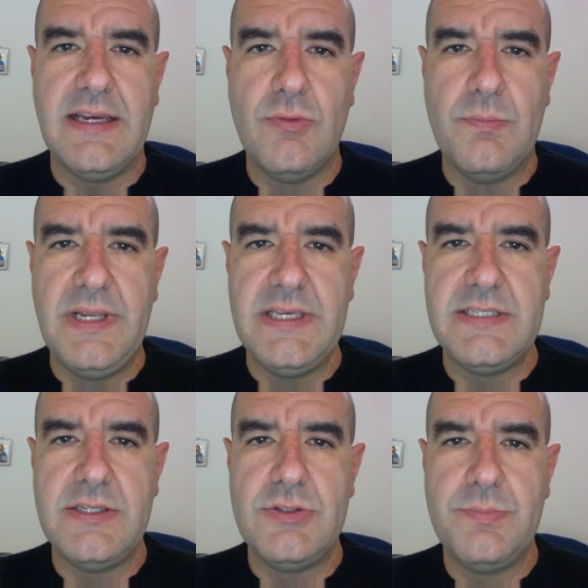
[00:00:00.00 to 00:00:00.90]

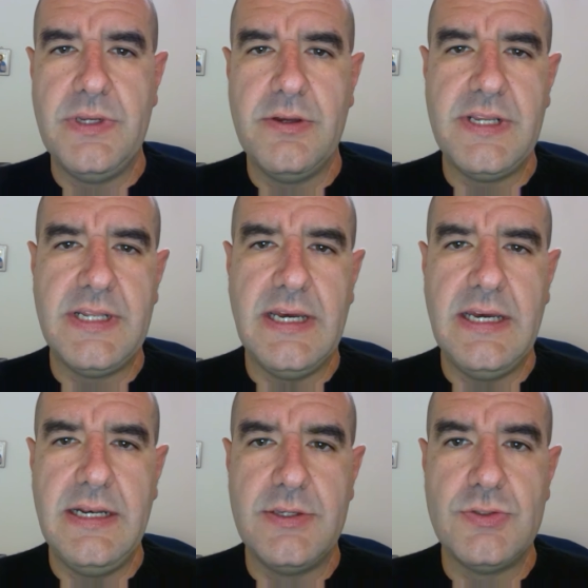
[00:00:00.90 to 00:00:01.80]
complessi di
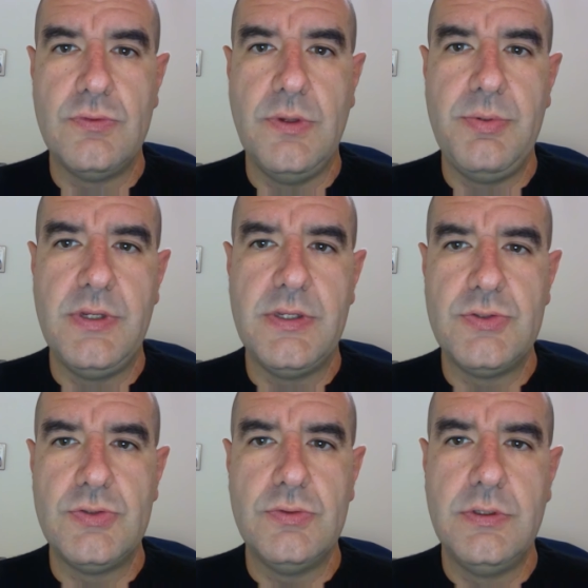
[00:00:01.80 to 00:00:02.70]
superiorità, nessuno è più di
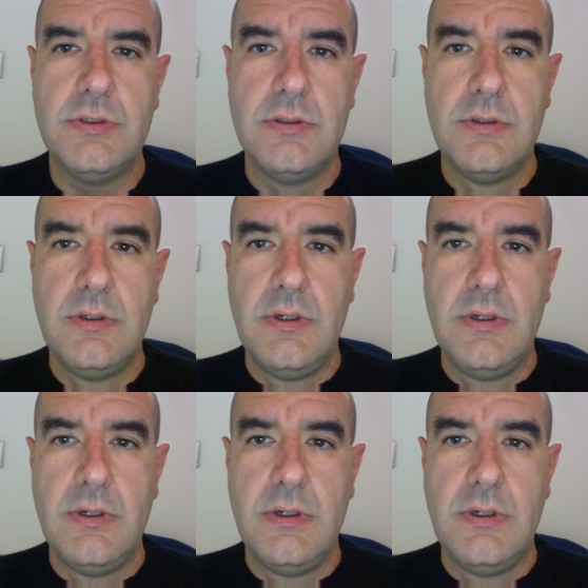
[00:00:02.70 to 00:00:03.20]
nessuno,